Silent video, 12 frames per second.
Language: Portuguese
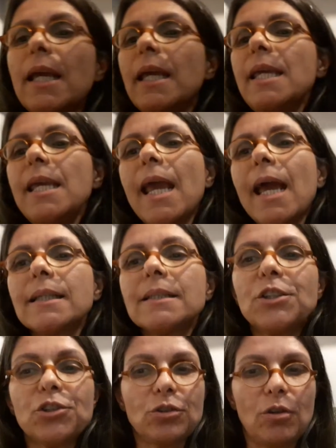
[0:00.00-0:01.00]
E
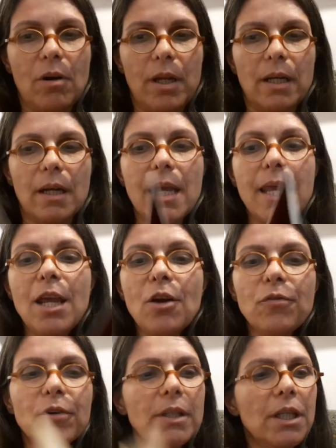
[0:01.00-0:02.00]
essa história eu
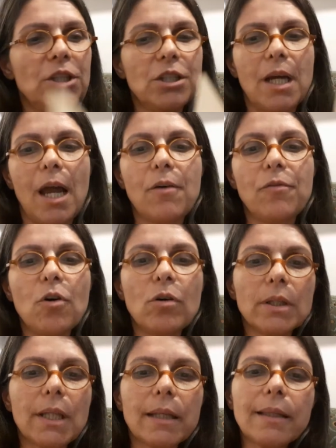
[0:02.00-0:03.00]
vou dedicar, eu vou
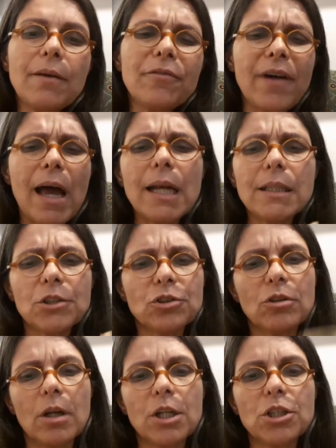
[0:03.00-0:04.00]
contar. Tem várias
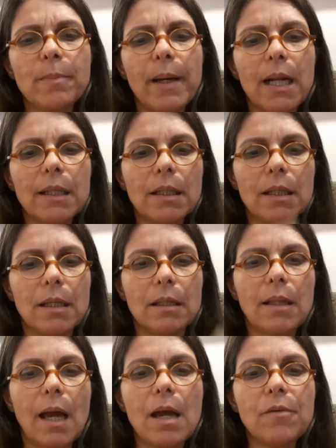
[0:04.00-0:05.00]
histórias de barata aqui,
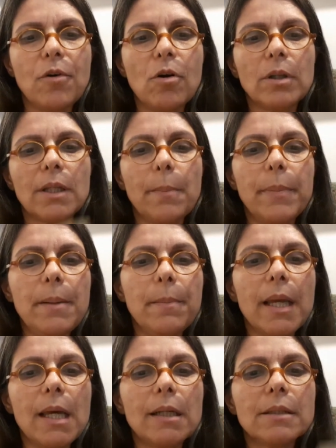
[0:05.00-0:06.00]
tá? Eu vou contar
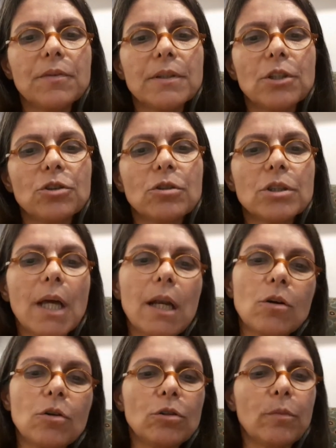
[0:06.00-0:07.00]
primeiro, e se vocês
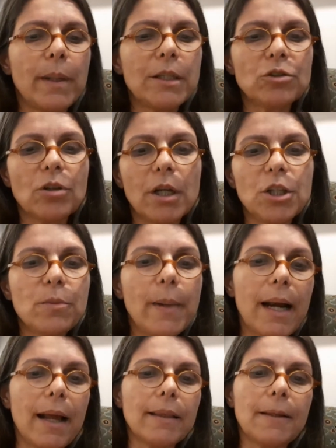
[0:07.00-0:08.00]
gostarem, quanto conto mais histórias de
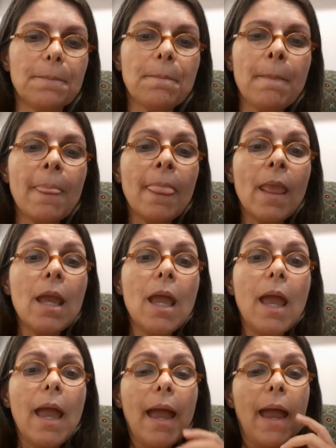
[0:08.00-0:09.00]
barata.
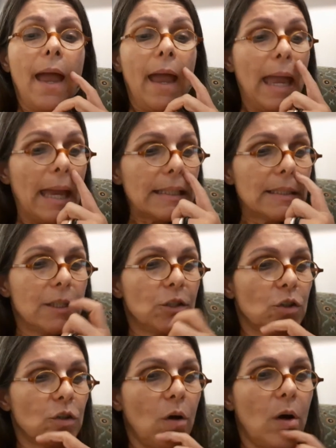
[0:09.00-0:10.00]
Essa
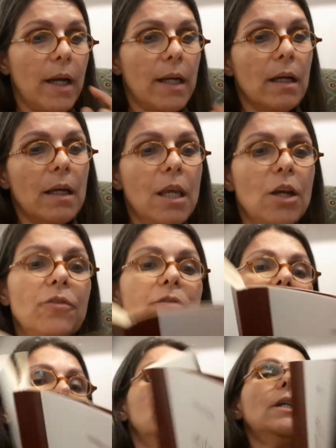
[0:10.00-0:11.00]
história eu
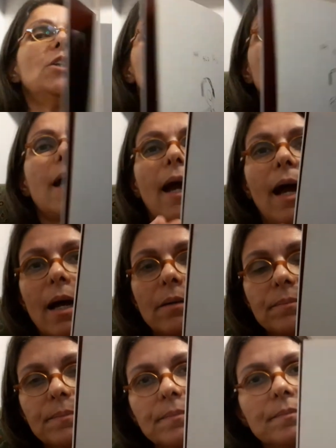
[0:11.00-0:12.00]
vou dedicar
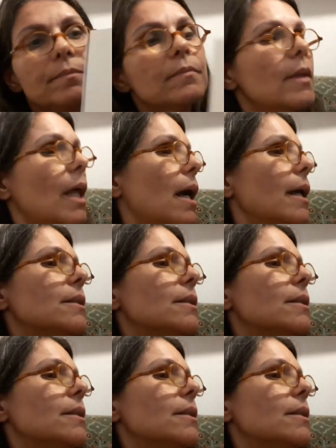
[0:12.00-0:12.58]
tá?